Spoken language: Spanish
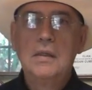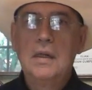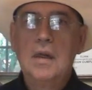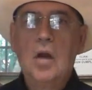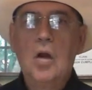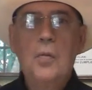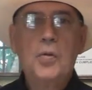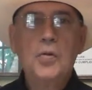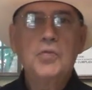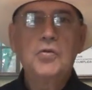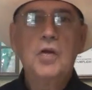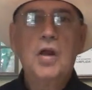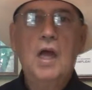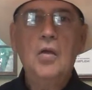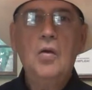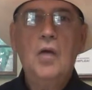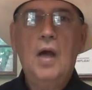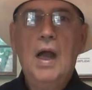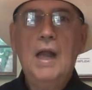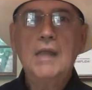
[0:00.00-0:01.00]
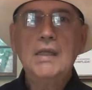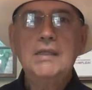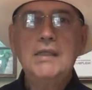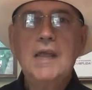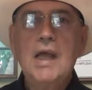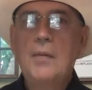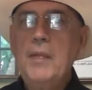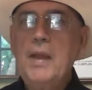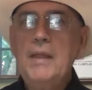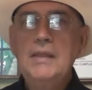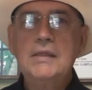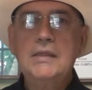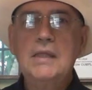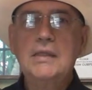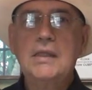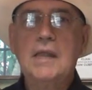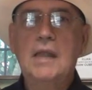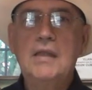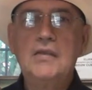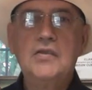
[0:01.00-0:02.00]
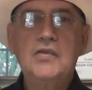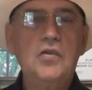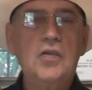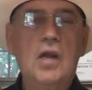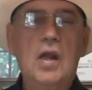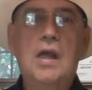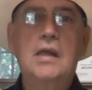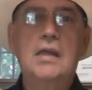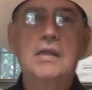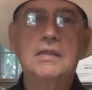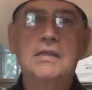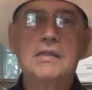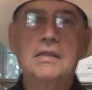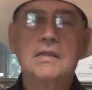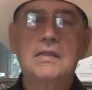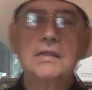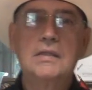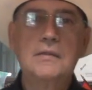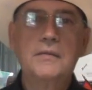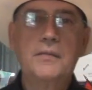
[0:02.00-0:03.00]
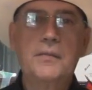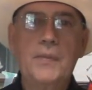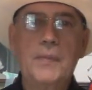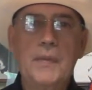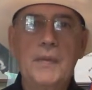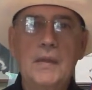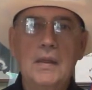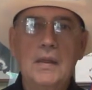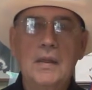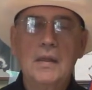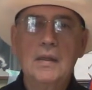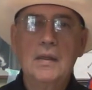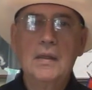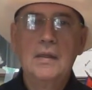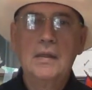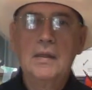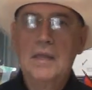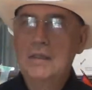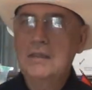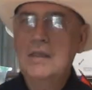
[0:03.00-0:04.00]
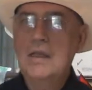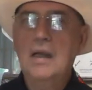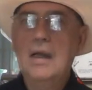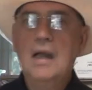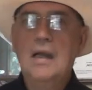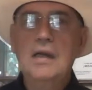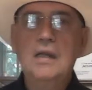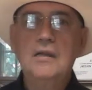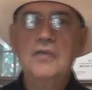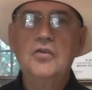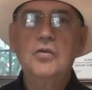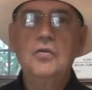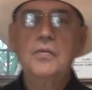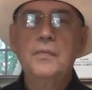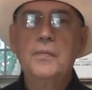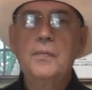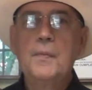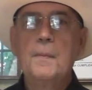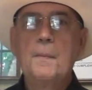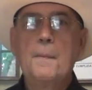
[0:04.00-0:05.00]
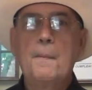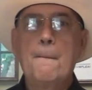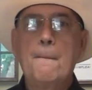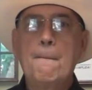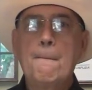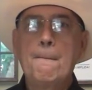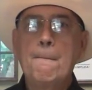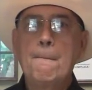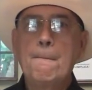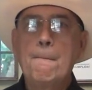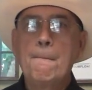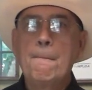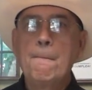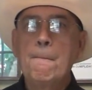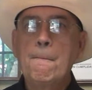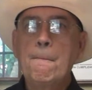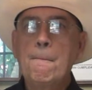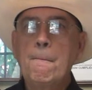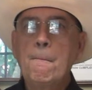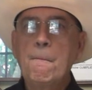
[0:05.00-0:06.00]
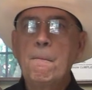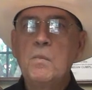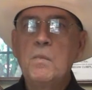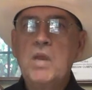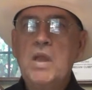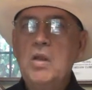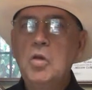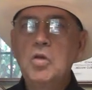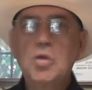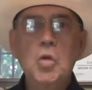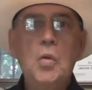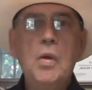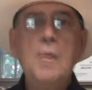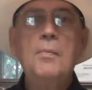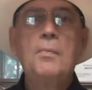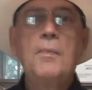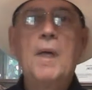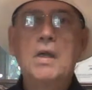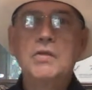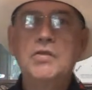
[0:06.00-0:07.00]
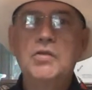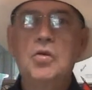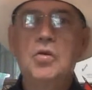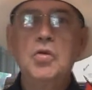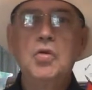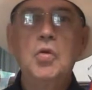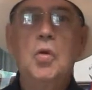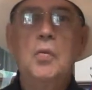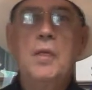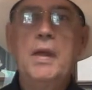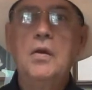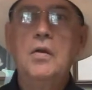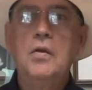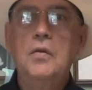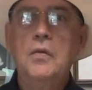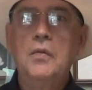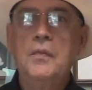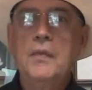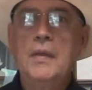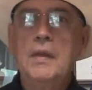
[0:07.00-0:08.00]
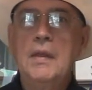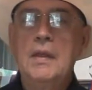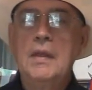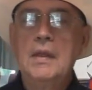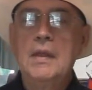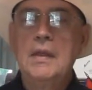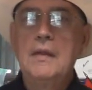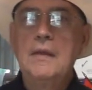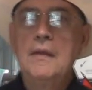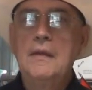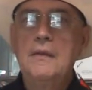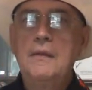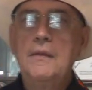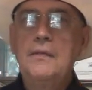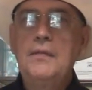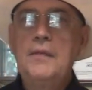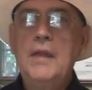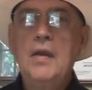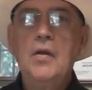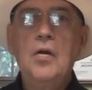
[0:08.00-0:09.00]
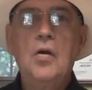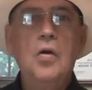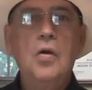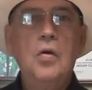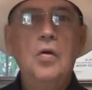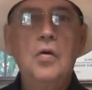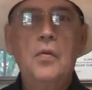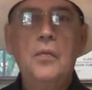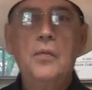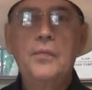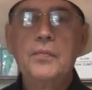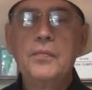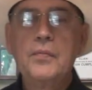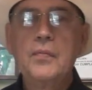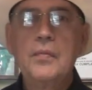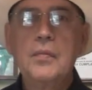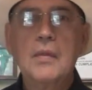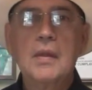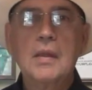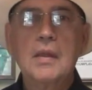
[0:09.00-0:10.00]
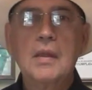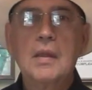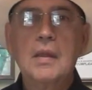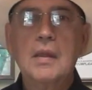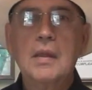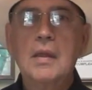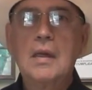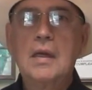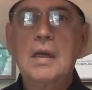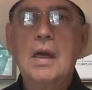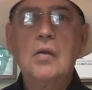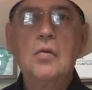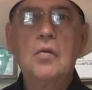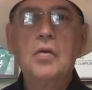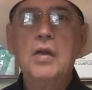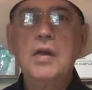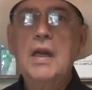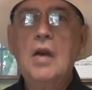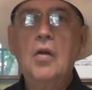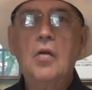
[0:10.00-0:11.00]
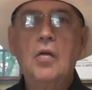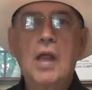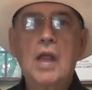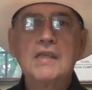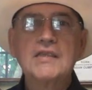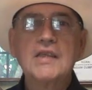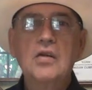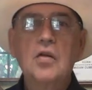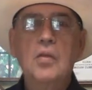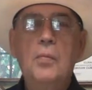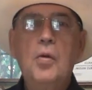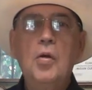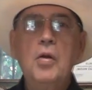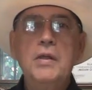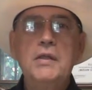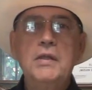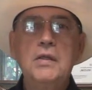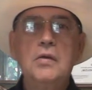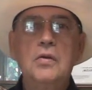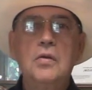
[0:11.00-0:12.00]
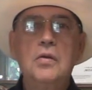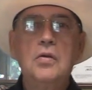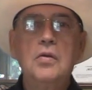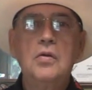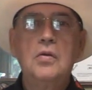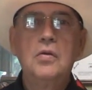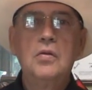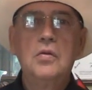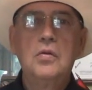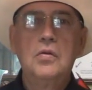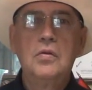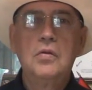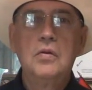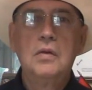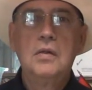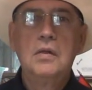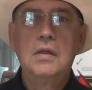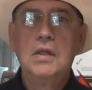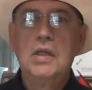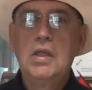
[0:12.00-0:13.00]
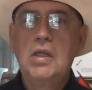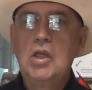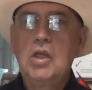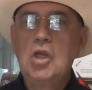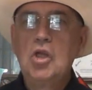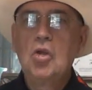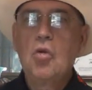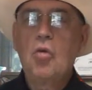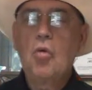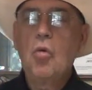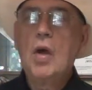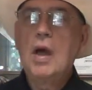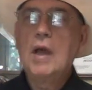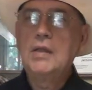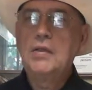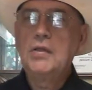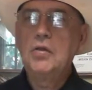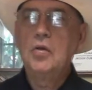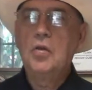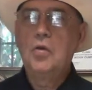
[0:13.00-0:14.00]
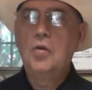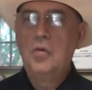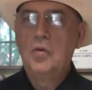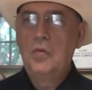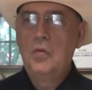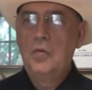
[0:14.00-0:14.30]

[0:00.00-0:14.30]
a los postulados altamente tradicionales de esta gran nación. Y no tuvo empacho, no tuvo menos de no recurrir a lo que hacen los políticos cuando,